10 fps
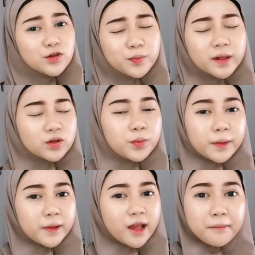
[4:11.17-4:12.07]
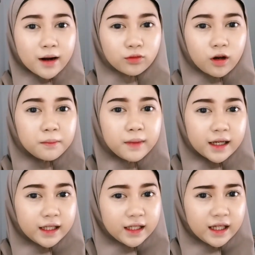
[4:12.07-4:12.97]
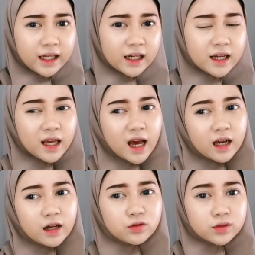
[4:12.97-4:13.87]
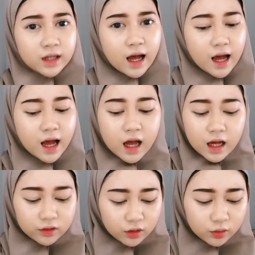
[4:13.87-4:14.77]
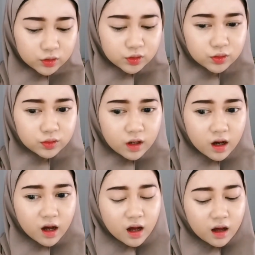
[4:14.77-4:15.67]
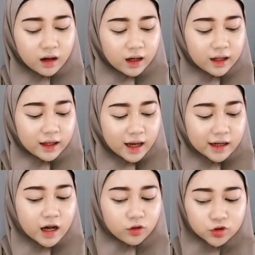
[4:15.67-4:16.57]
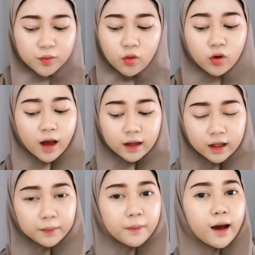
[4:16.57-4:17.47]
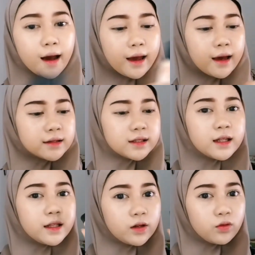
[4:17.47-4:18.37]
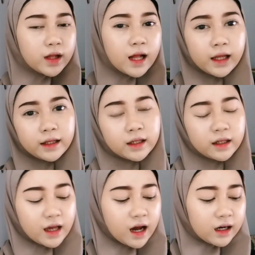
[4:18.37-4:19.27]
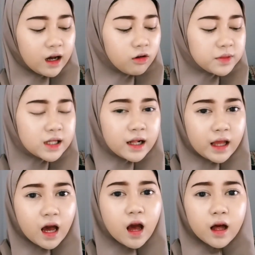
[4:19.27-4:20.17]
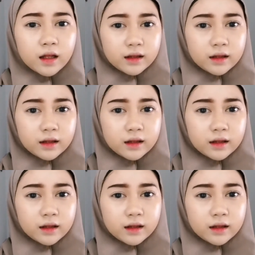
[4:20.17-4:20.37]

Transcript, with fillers: super super penyabar untuk ngeblend ini karena ya agak susah terus juga kalian harus mengurangi pemakaian si liquid highlighternya karena kalau misalnya